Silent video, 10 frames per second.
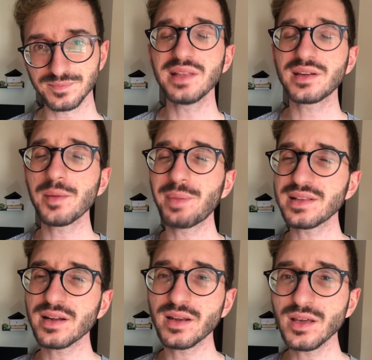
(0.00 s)
Mentre il
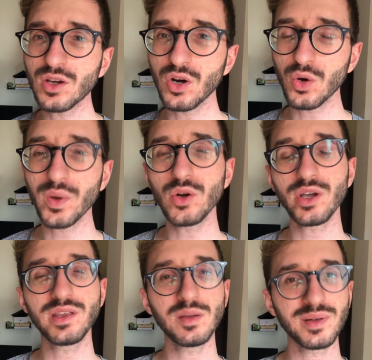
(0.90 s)
padre ricco quello che
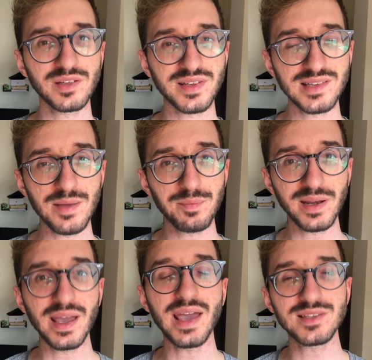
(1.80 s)
gli ripeteva
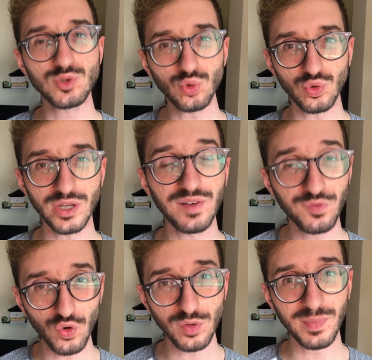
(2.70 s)
sempre è studia,
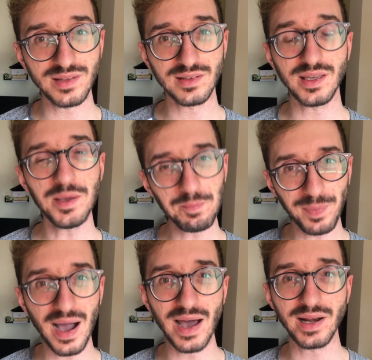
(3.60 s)
formati,
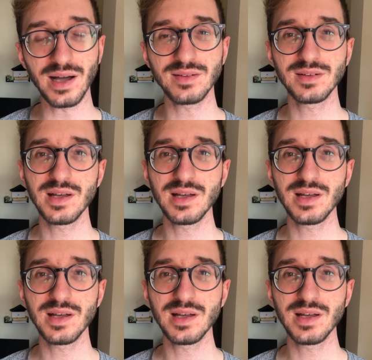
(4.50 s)
impara,